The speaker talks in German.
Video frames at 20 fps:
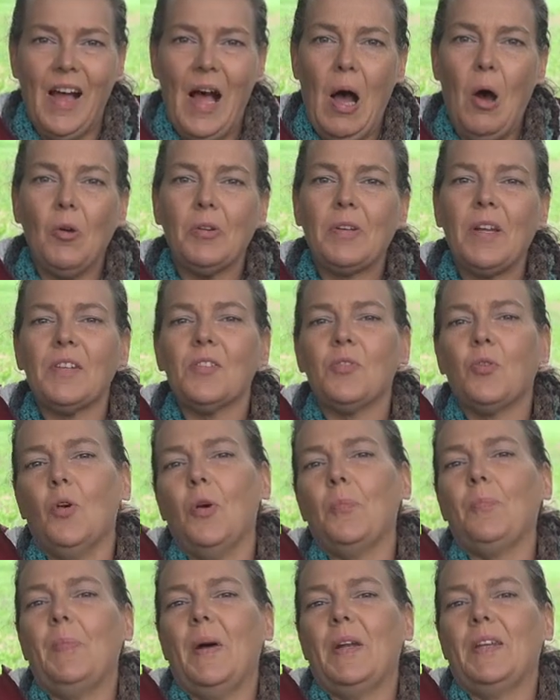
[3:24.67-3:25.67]
Auch das
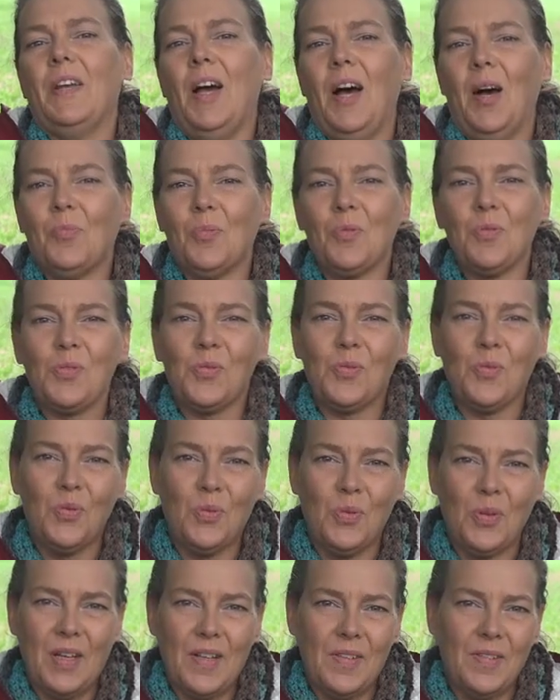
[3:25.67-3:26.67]
hört man ja ab und
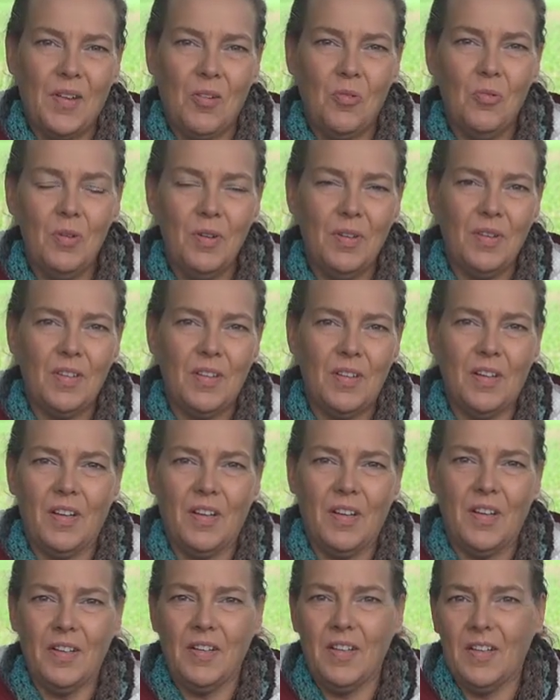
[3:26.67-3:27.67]
zu, dass der Hund
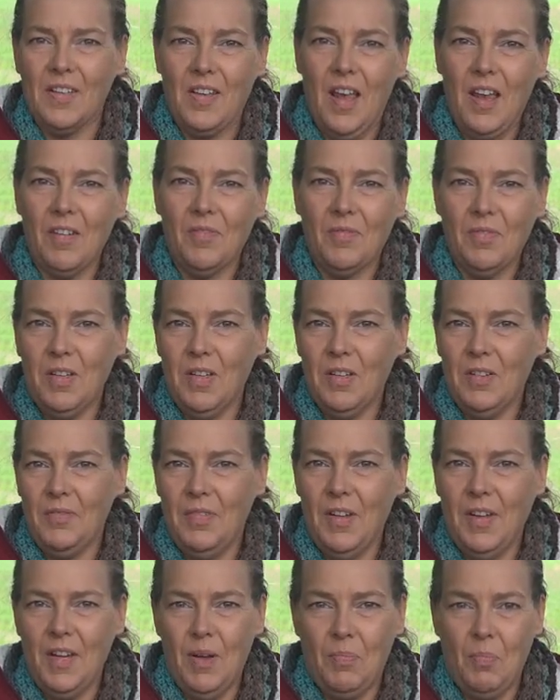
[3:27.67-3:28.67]
äh, dir zeigen will,
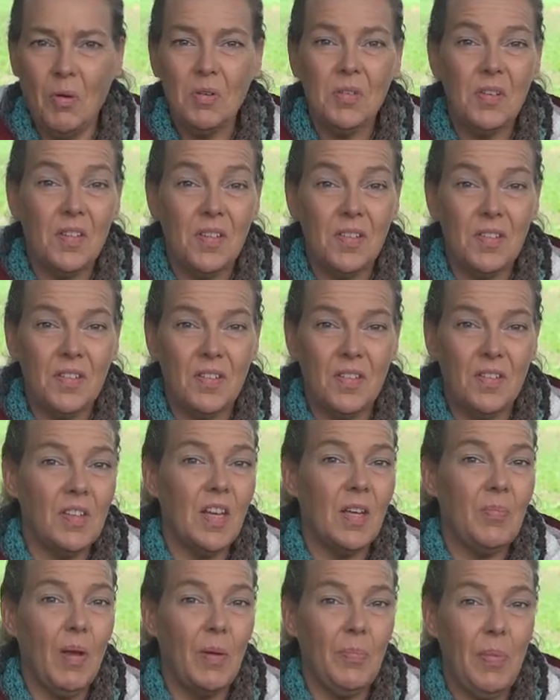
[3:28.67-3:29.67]
wer der Boss ist,
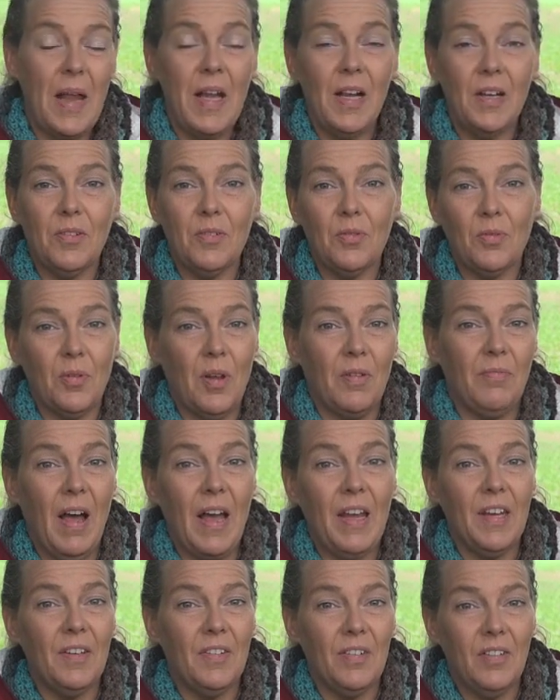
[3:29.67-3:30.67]
indem er bellt oder
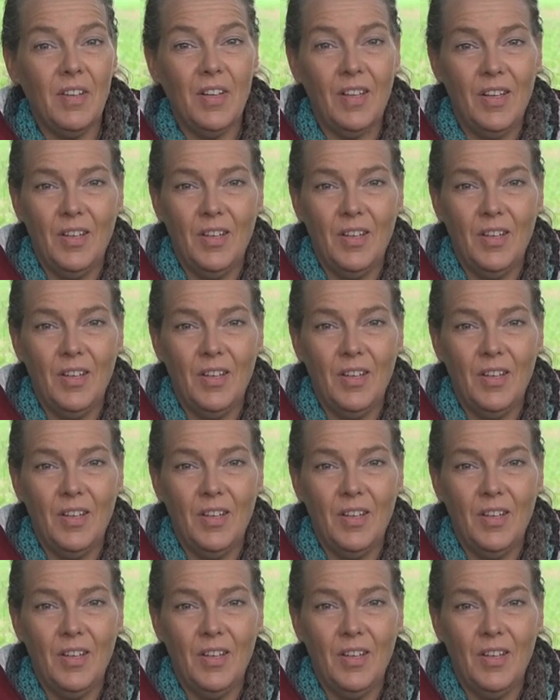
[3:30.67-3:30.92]
weint,